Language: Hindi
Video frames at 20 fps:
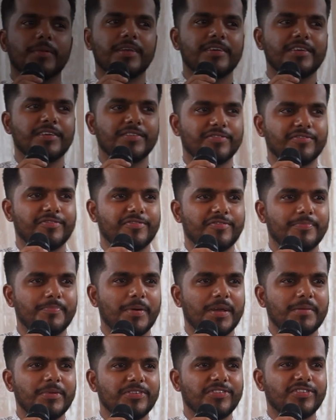एंड ईव
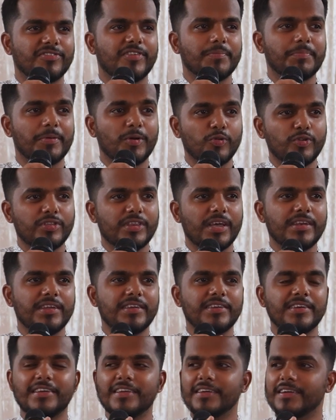परमेश्वर वहां पर रुकता
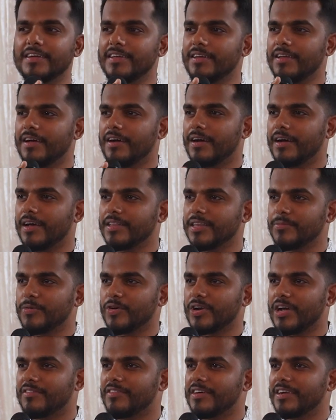नहीं है लेकिन आदम और
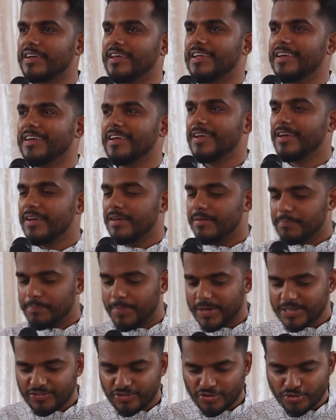हवा के लिए
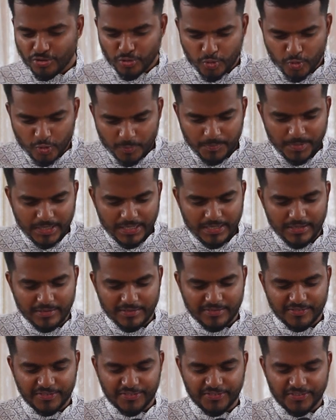बच्चों को भी
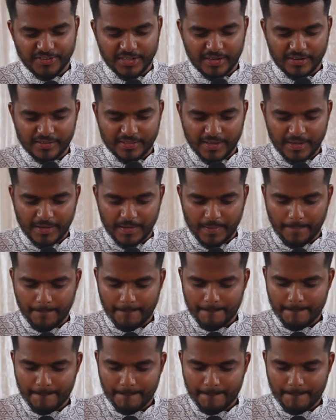सृष्टि करता है